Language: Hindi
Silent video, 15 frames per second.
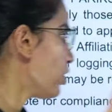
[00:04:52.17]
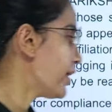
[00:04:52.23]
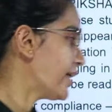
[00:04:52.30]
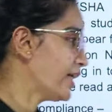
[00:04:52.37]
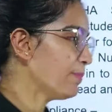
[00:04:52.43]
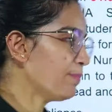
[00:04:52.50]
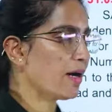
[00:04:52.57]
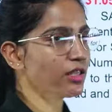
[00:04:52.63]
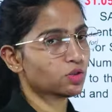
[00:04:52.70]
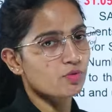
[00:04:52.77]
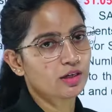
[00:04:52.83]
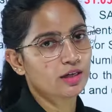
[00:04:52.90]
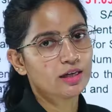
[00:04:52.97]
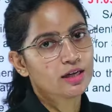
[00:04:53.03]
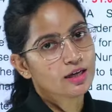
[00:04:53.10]
ऑलरेडी
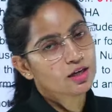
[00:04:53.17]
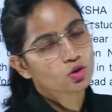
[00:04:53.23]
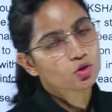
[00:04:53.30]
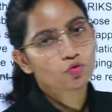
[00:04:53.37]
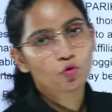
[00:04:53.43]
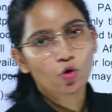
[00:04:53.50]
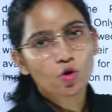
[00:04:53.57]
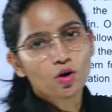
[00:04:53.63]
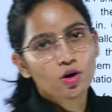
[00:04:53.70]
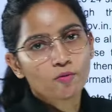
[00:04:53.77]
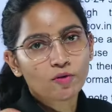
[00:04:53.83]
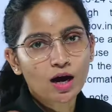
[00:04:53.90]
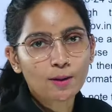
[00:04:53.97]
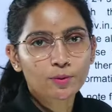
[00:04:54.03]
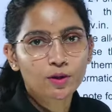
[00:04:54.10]
पासवर्ड है तो वो
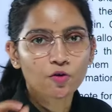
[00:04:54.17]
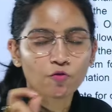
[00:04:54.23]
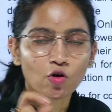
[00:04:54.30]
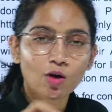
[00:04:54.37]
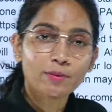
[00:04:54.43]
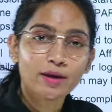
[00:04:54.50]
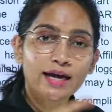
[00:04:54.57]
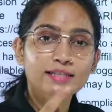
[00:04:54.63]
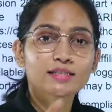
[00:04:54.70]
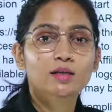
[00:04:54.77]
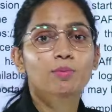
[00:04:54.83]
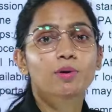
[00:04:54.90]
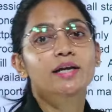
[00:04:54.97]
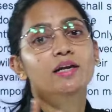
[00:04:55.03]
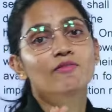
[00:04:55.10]
आपका फॉर्म ऐसे
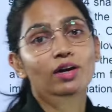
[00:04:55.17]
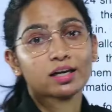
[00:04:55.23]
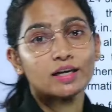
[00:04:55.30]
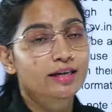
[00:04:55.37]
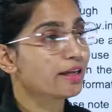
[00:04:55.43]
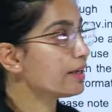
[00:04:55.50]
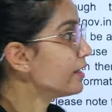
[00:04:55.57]
भरने वाले हैं